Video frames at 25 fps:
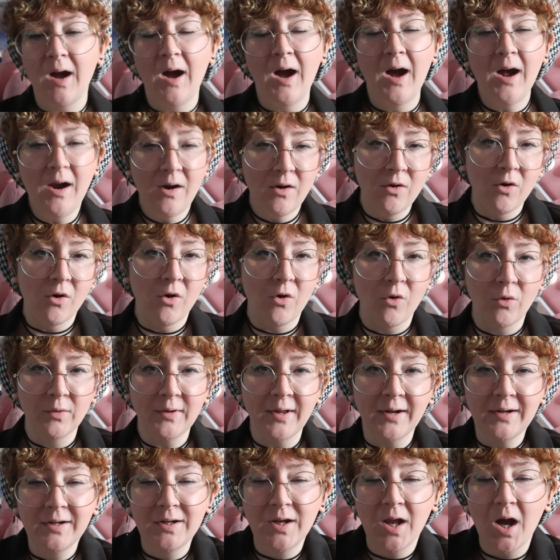Alors, on
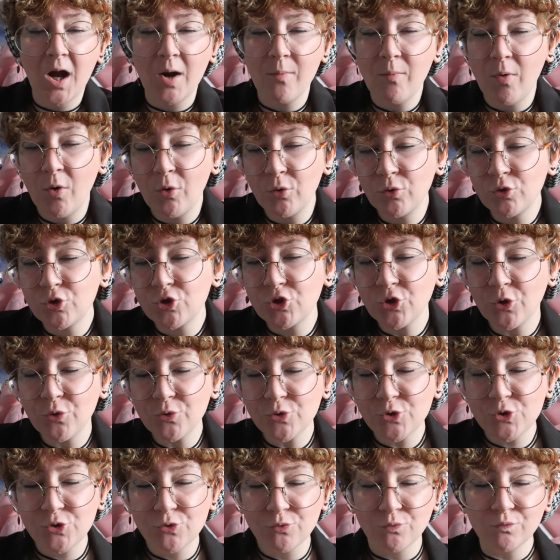a clairement une
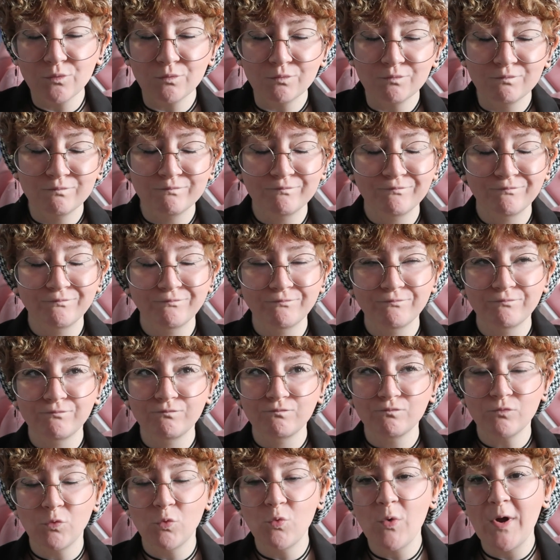chanson
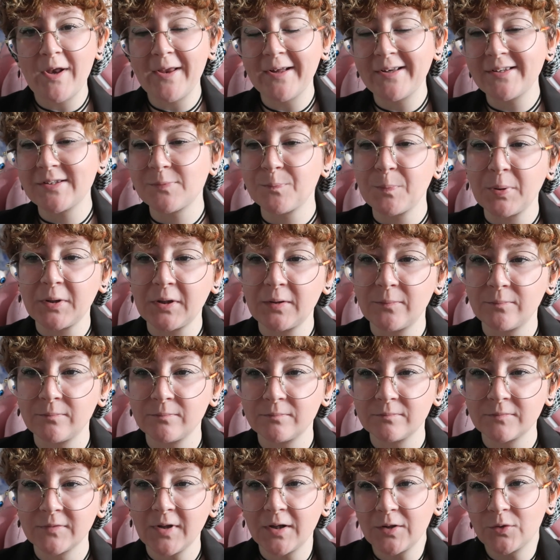où elle exprime
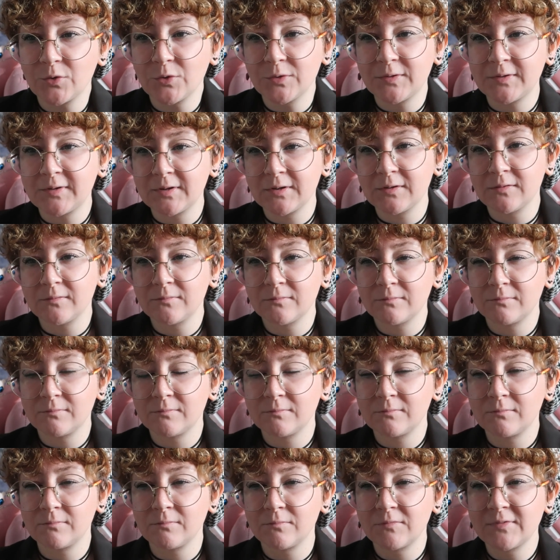d'un côté
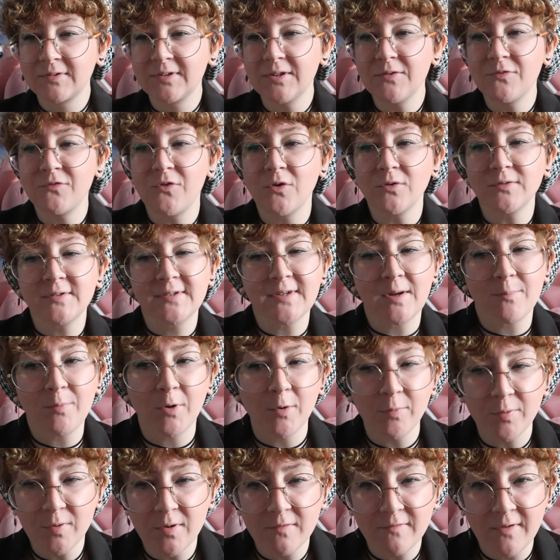défendre sa
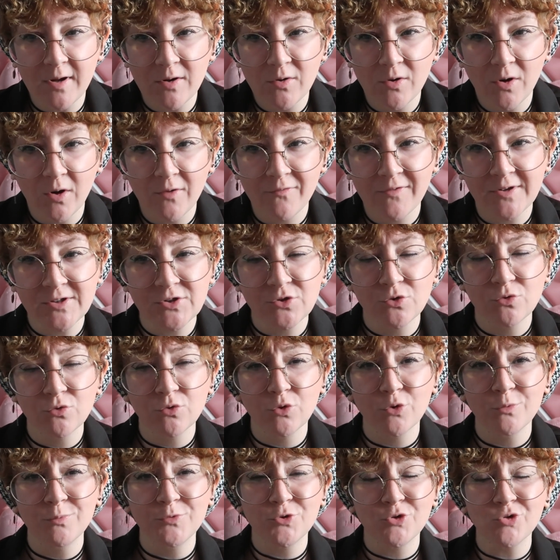propre valeur face à une
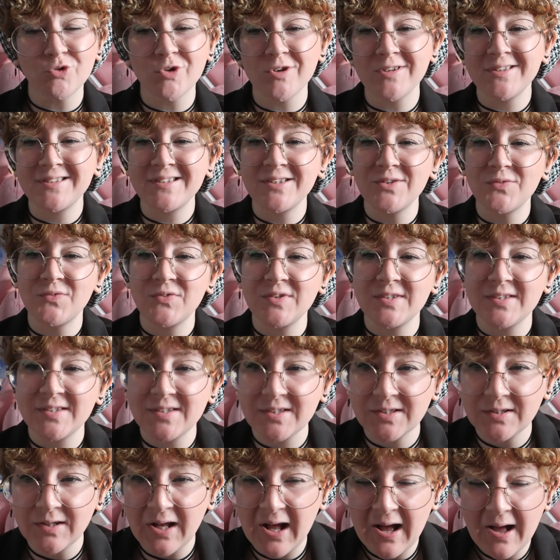rupture
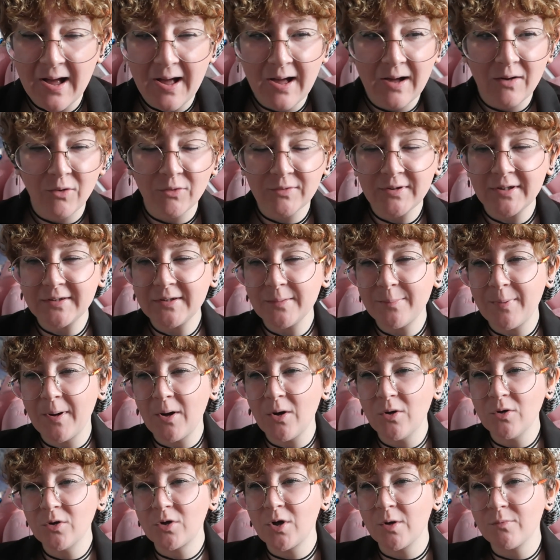difficile. On a des
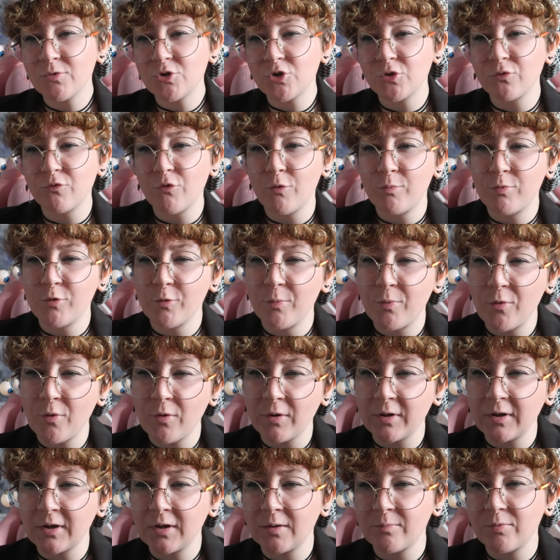paroles comme je ne veux plus
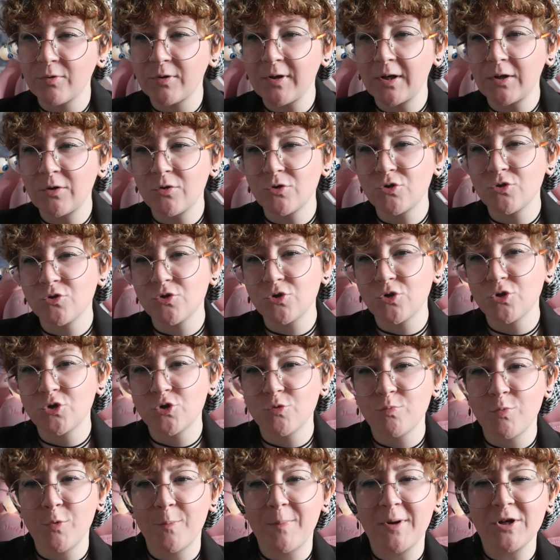pleurer pour quelque chose que
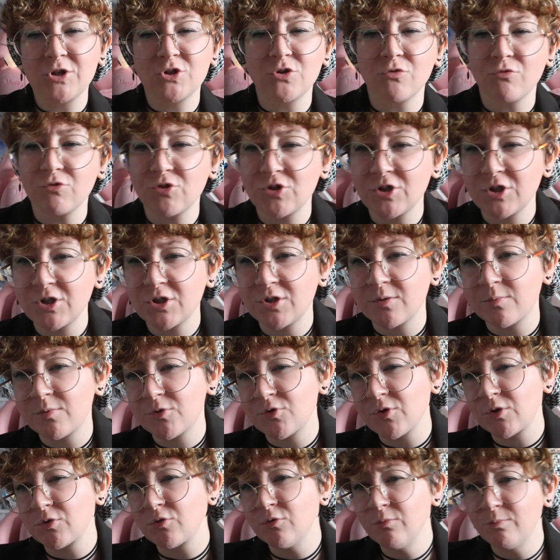je ne peux pas changer, j'ai
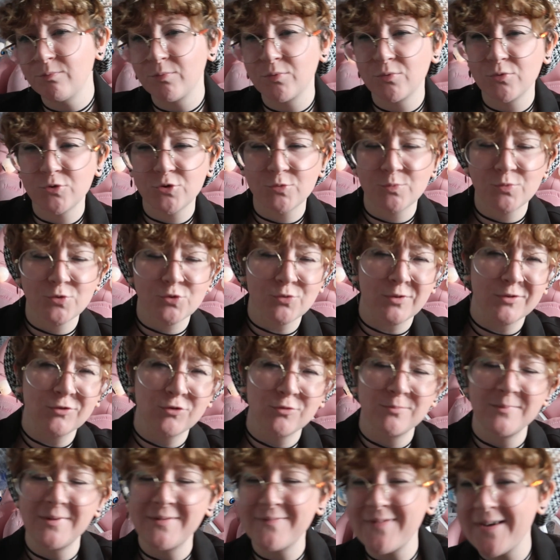besoin d'une pause, besoin
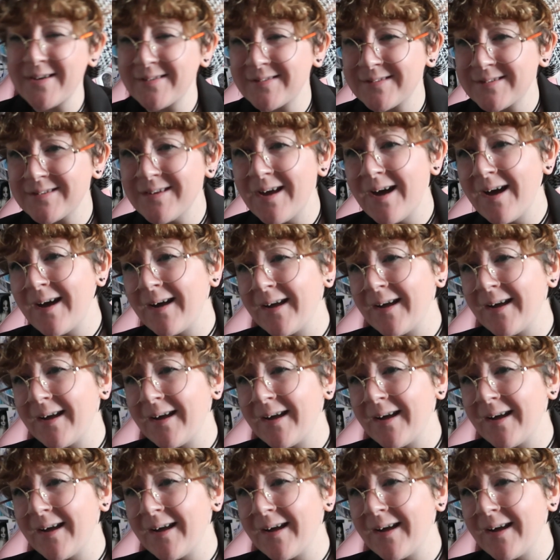de m'évader,